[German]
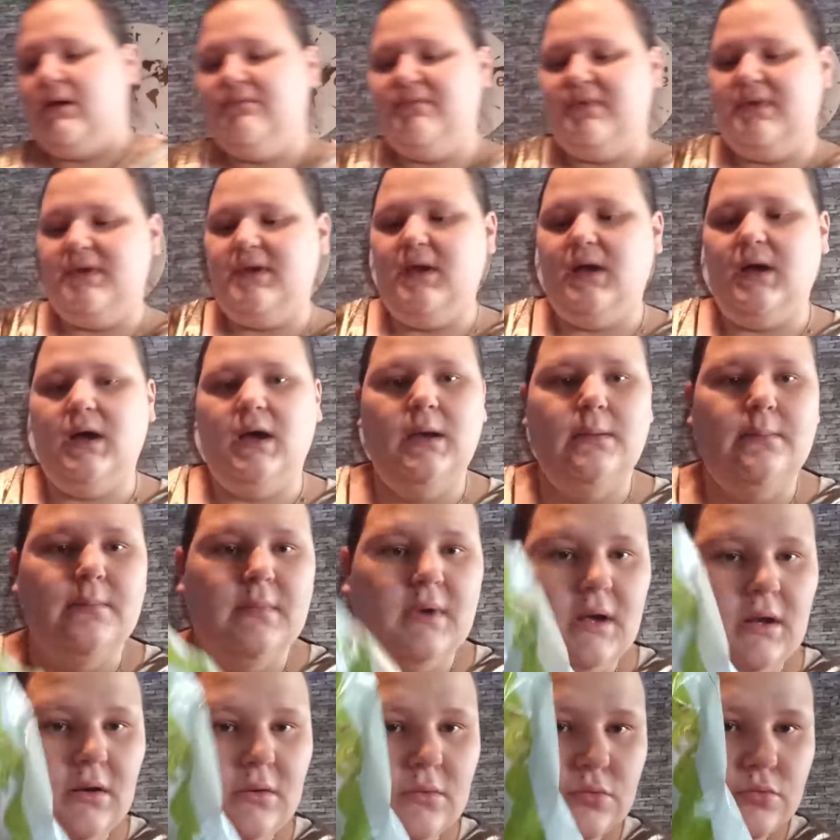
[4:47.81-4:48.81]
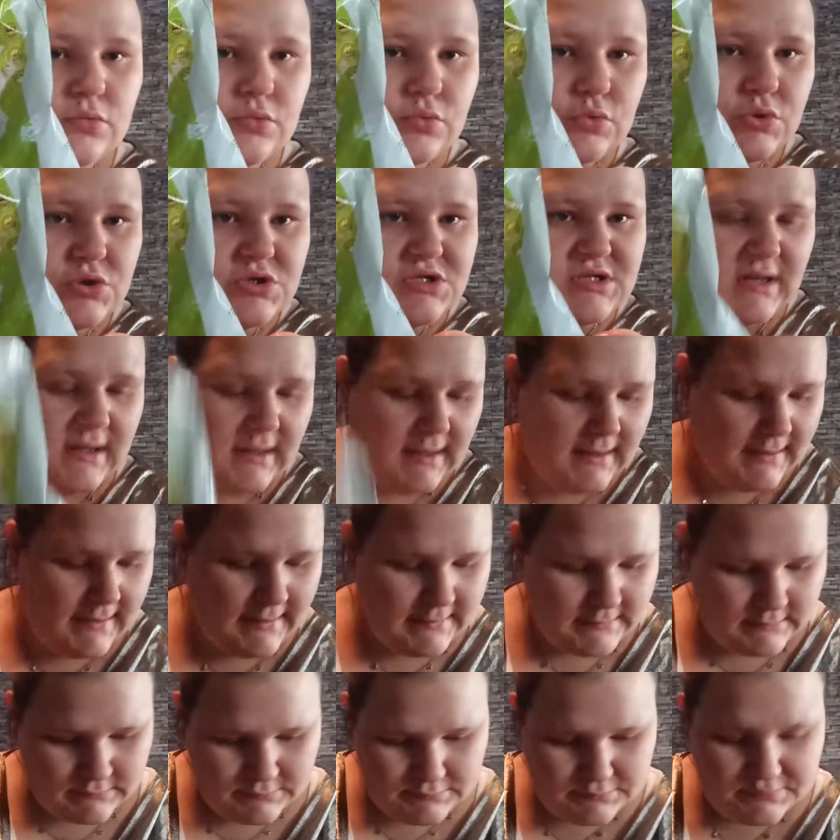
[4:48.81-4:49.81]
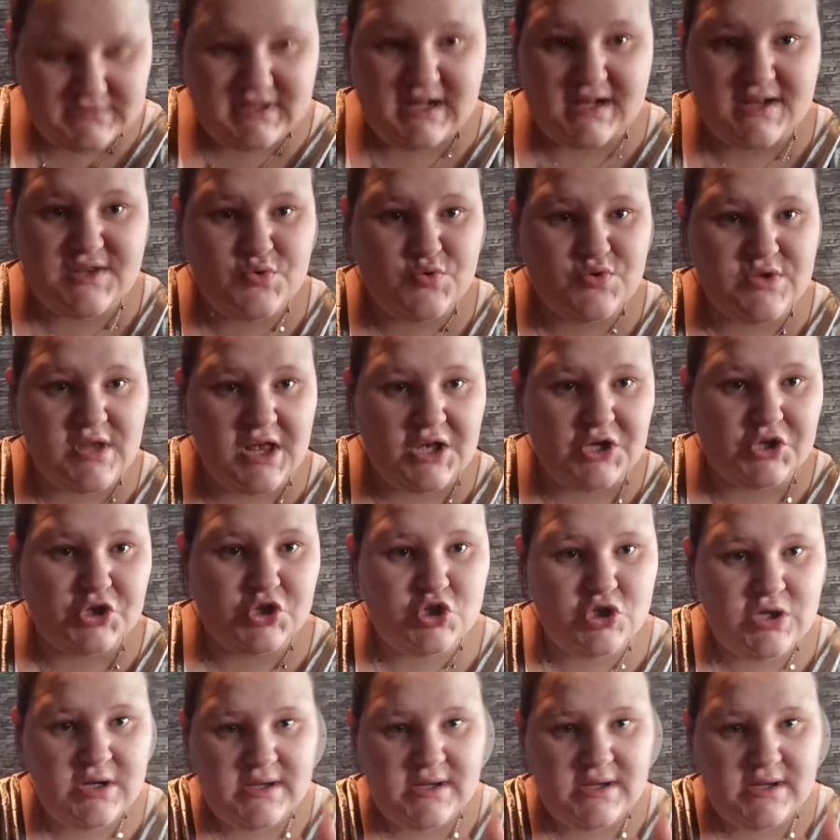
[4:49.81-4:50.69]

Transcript: haben wir hier einmal Unterlagen, dazu sage ich